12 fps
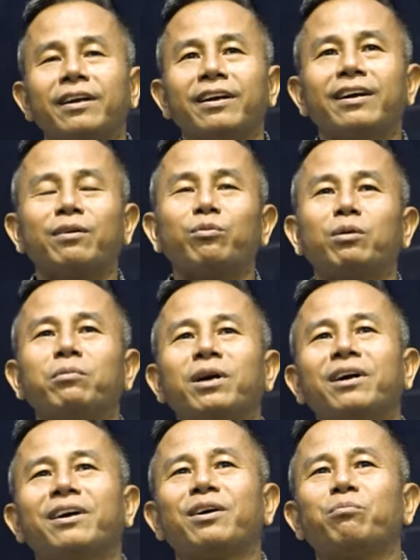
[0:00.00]
Cầm toàn
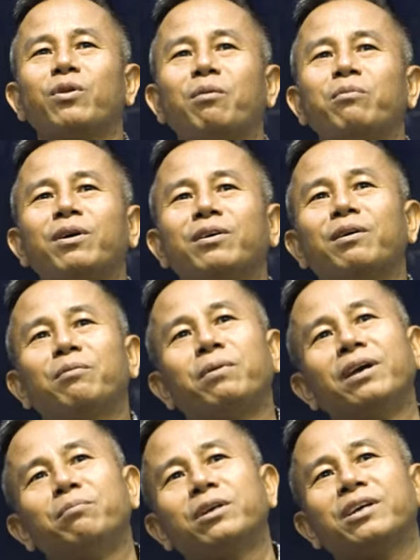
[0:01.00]
mơ
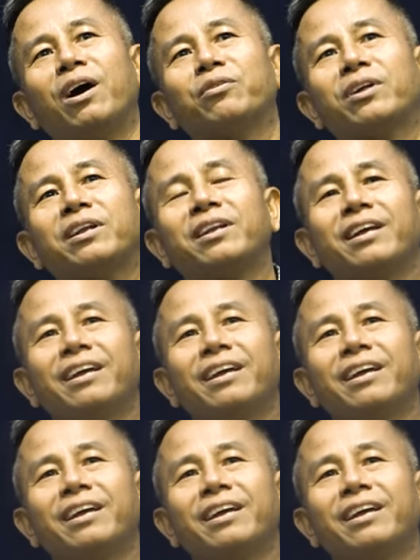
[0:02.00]
lý mơ chào sân.